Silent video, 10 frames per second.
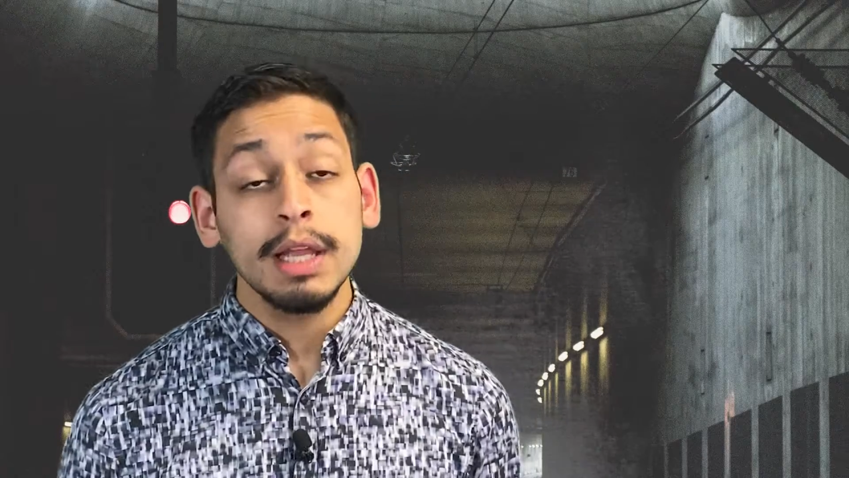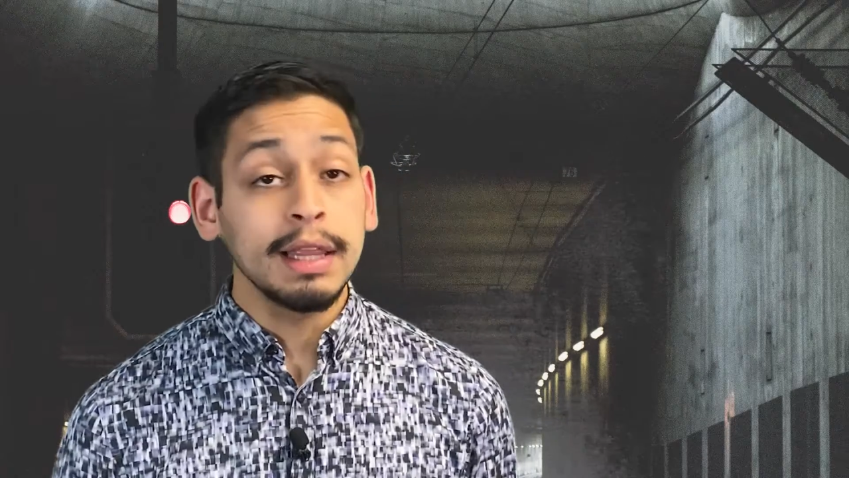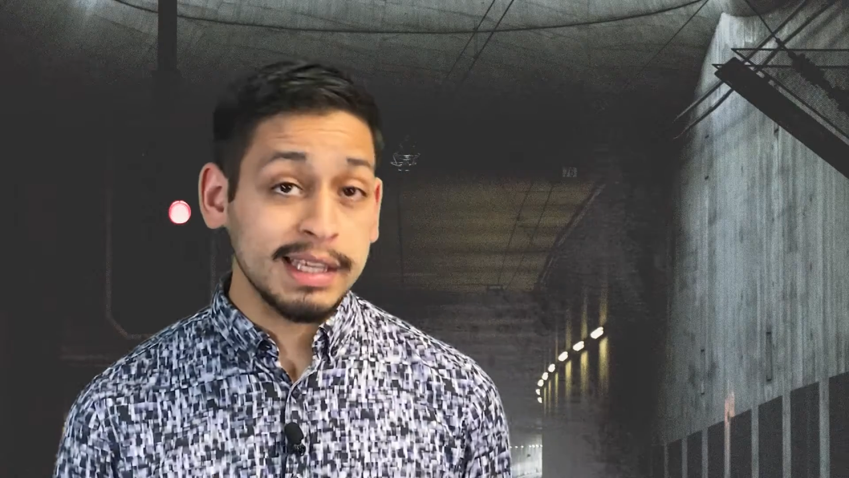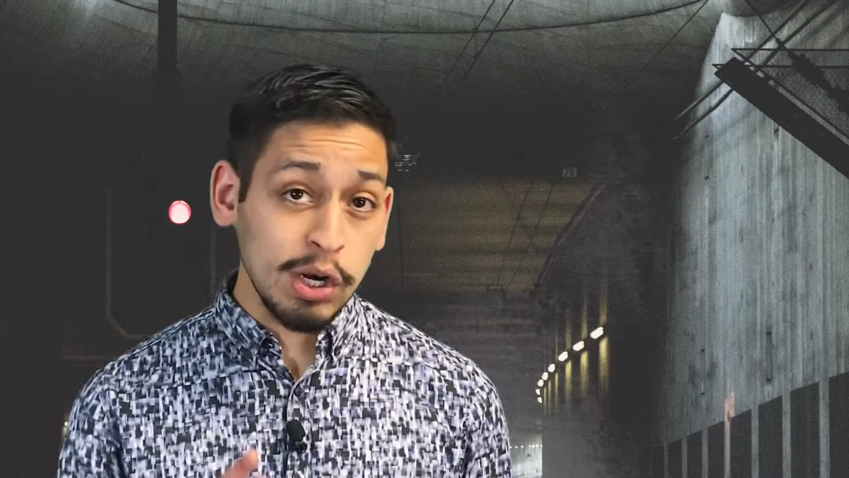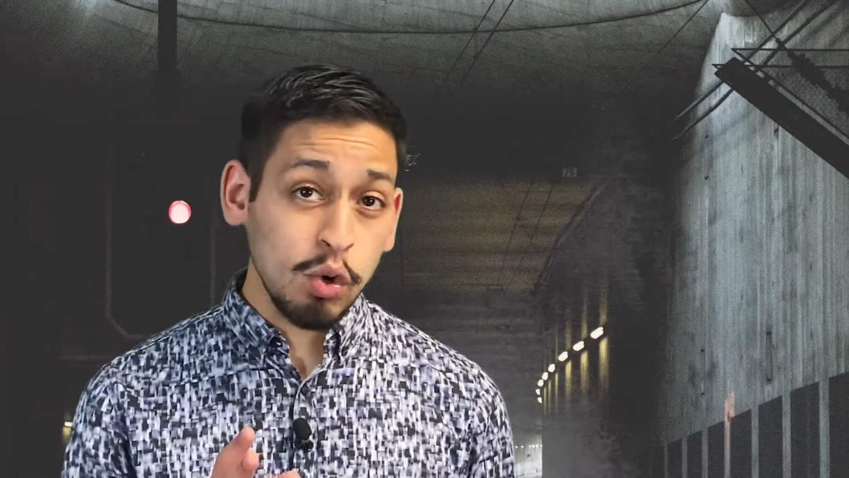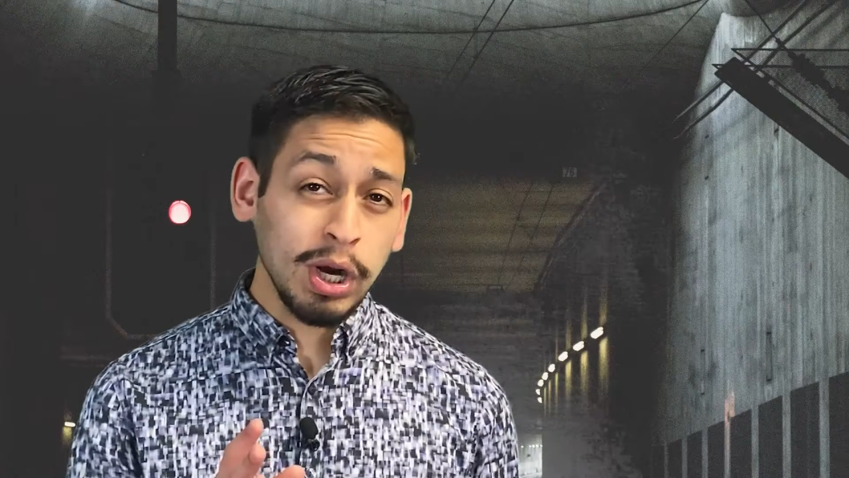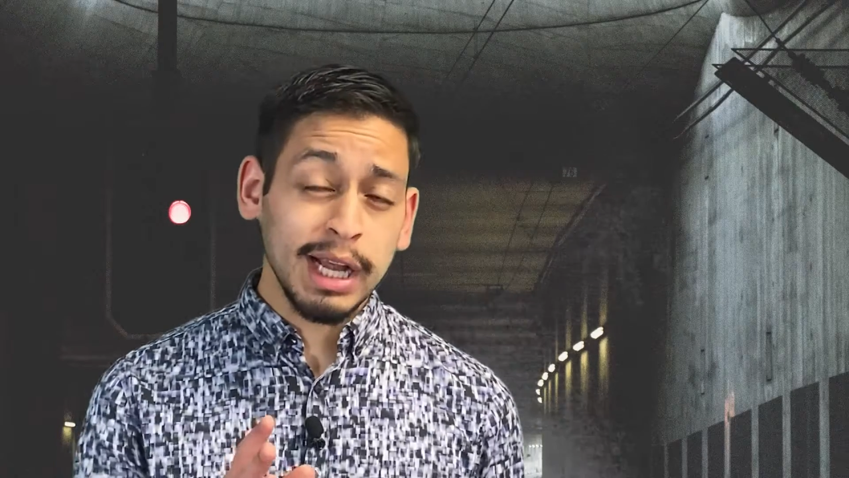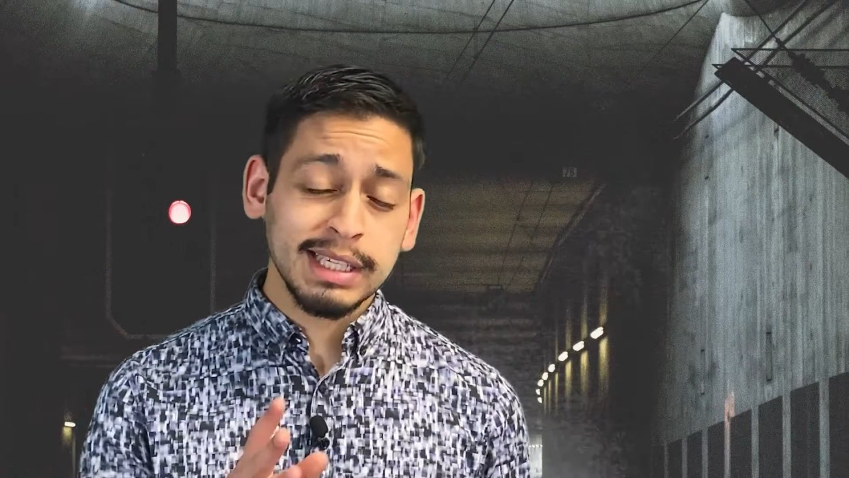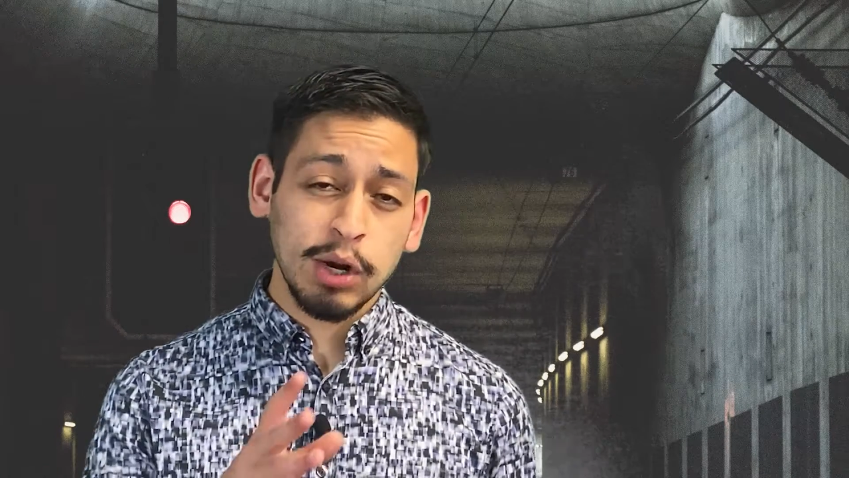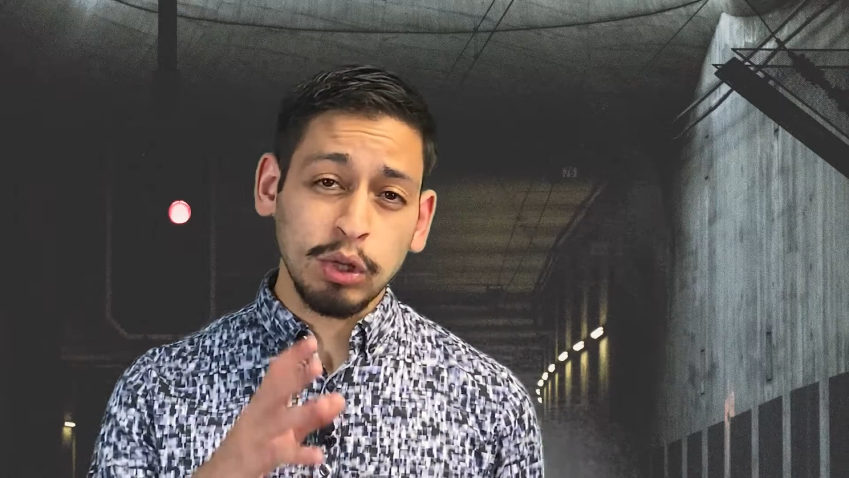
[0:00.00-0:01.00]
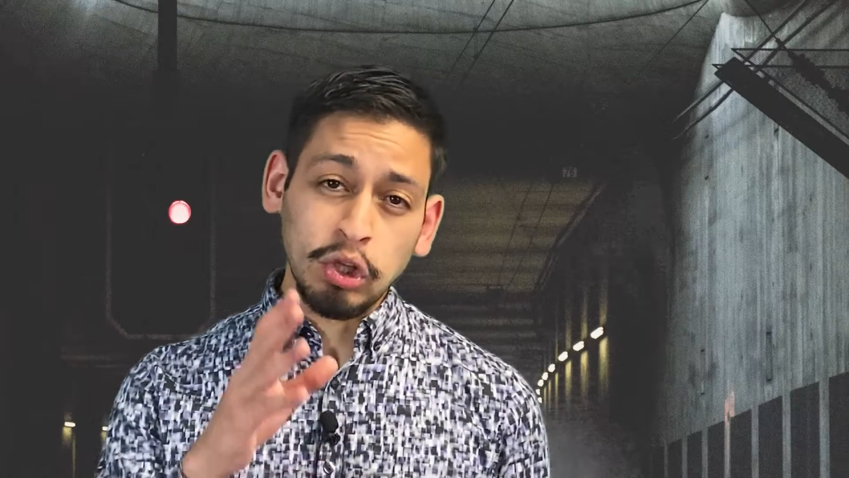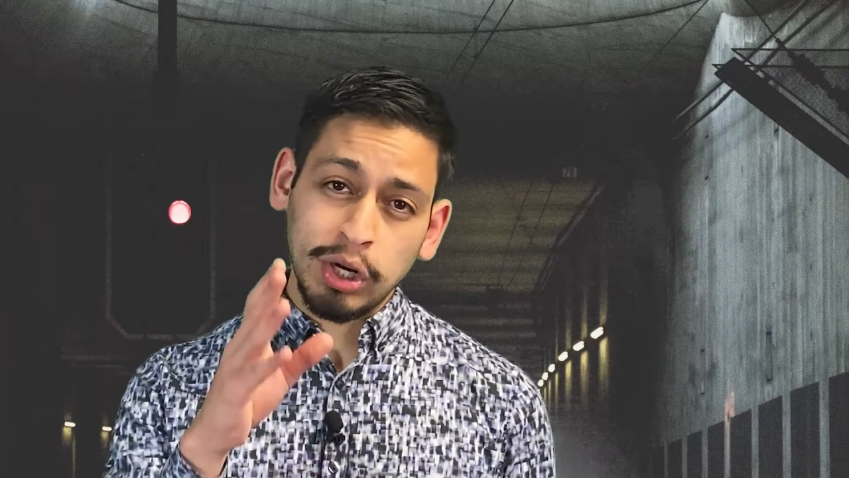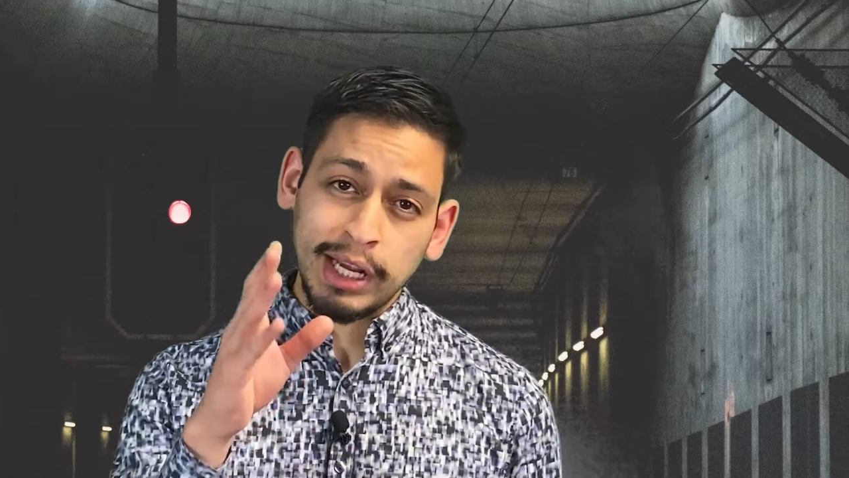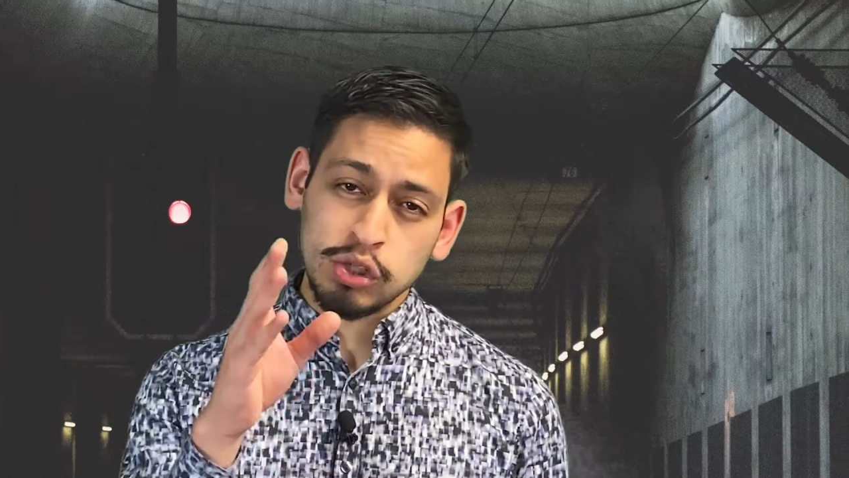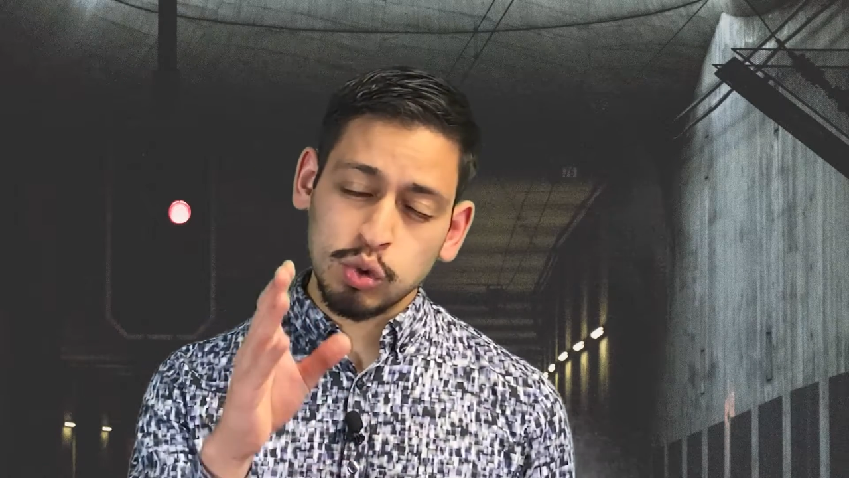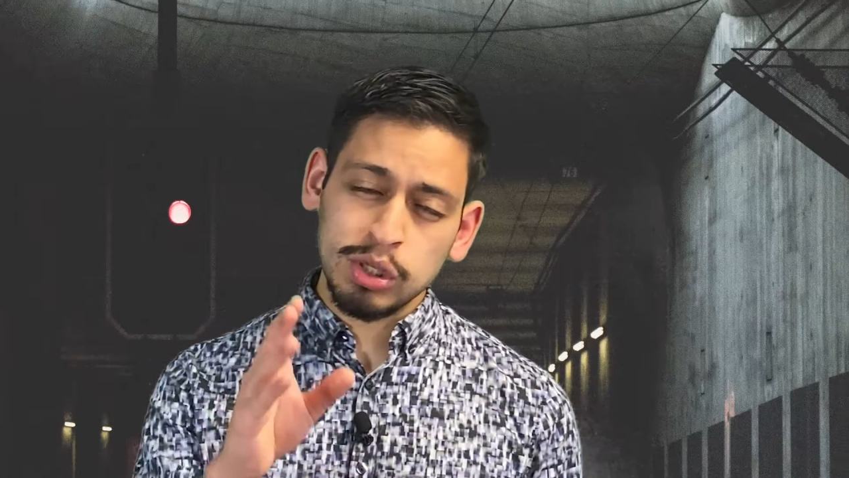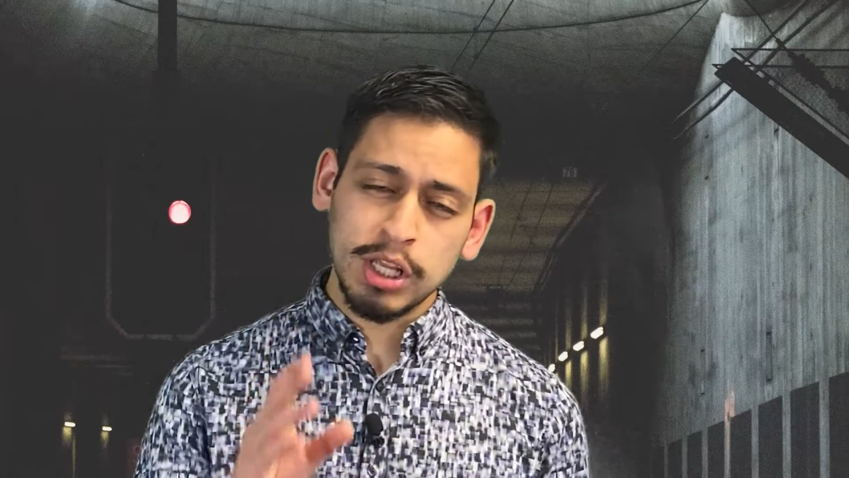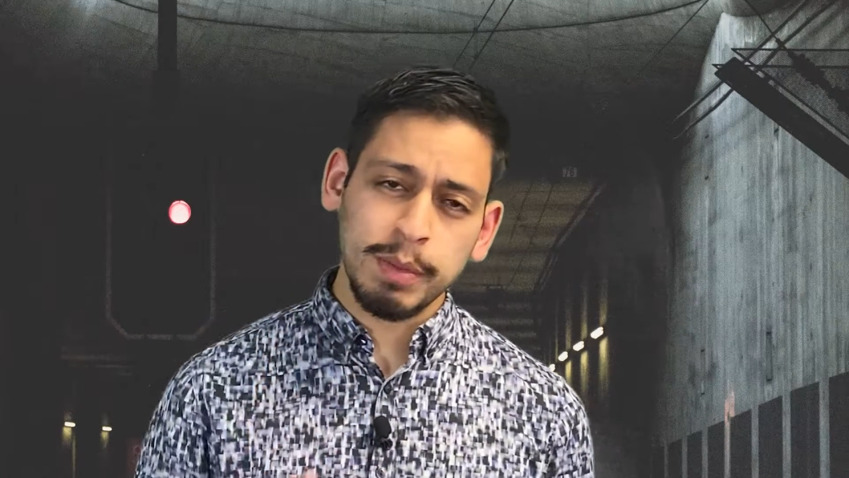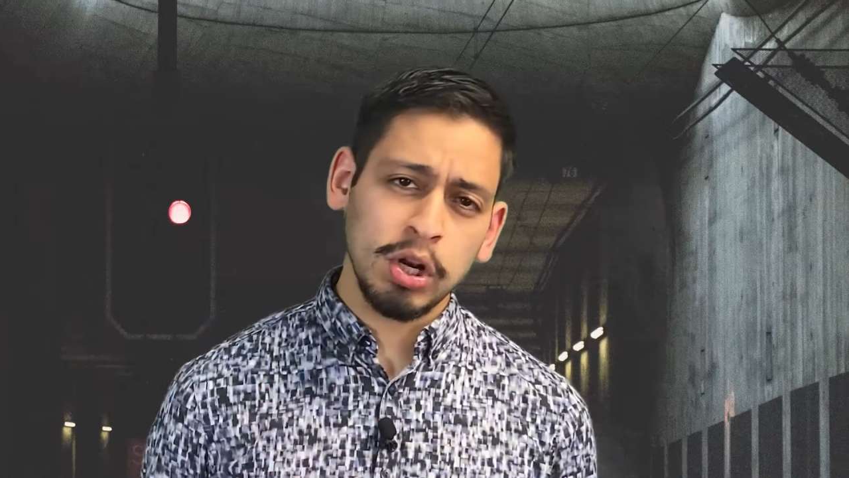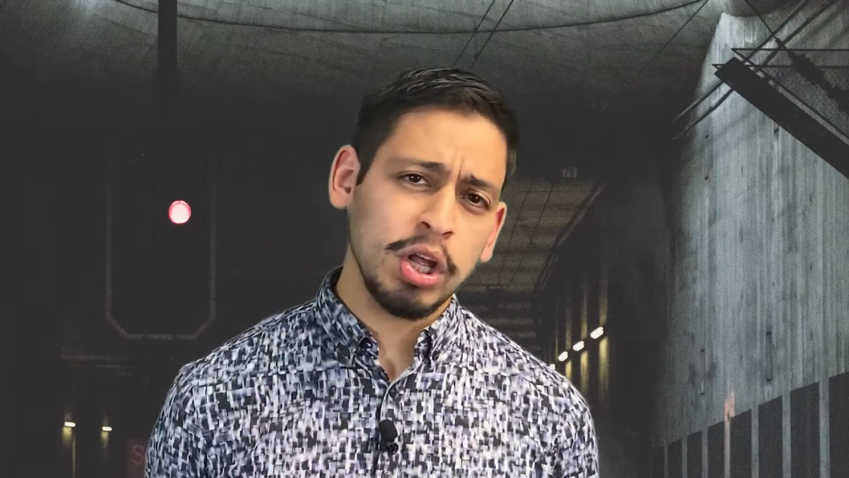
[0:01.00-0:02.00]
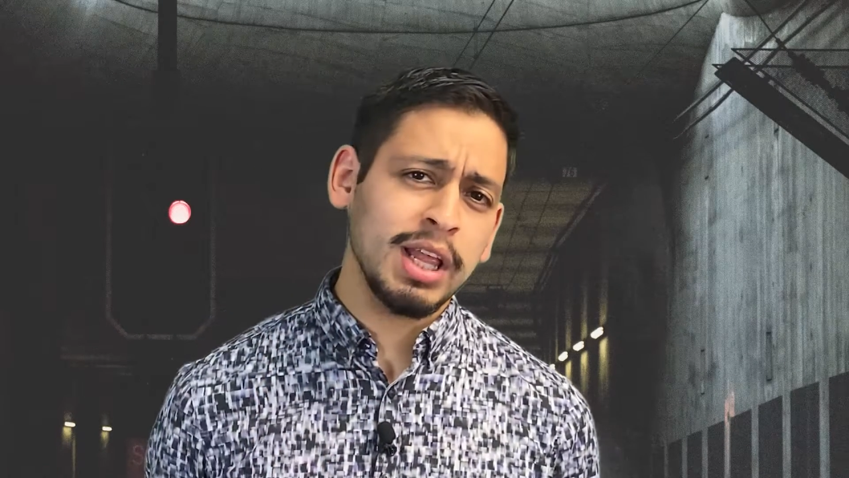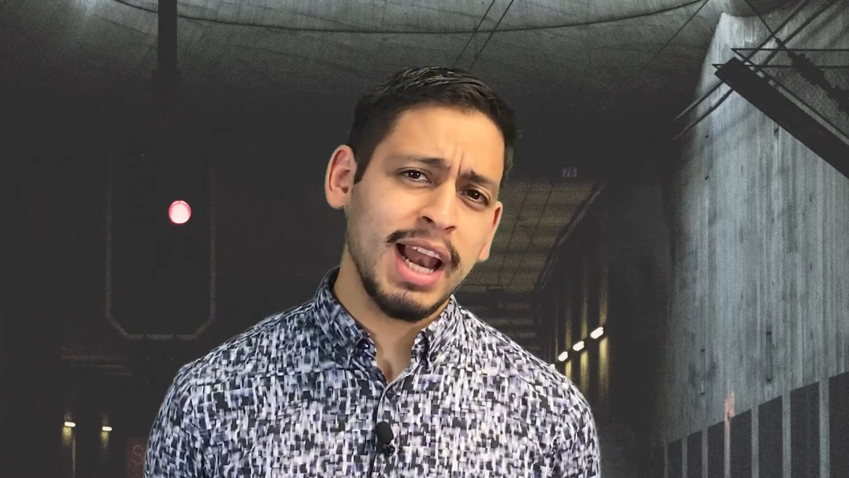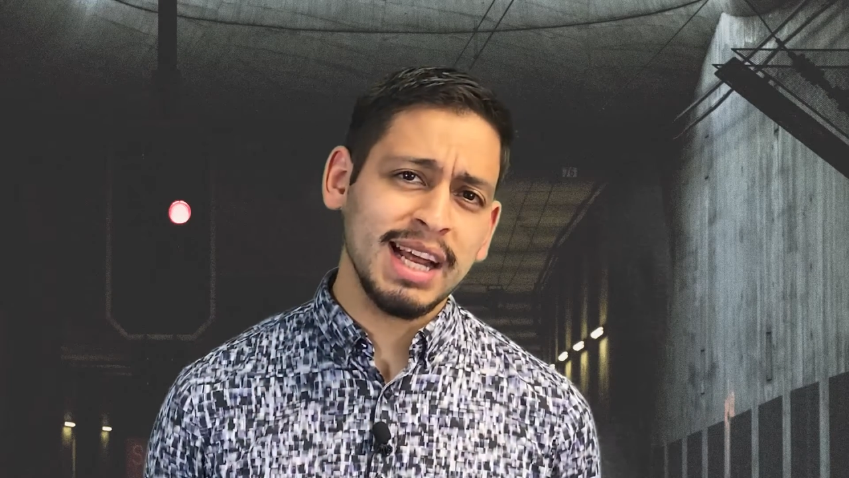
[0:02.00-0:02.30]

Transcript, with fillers: Dice Lucas que cuando Jesús terminó de